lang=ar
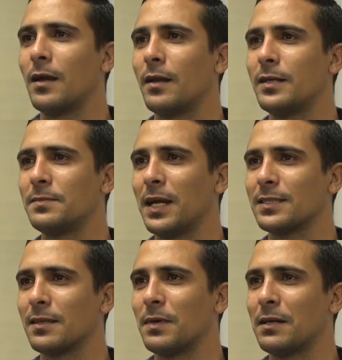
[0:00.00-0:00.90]
أنا اسمي
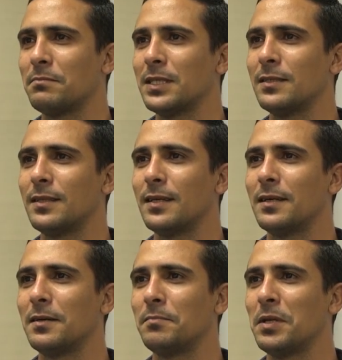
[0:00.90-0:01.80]
حسن محمد
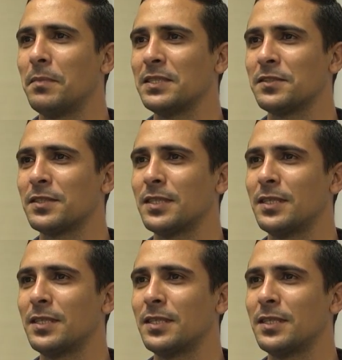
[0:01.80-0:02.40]
آه، من مصر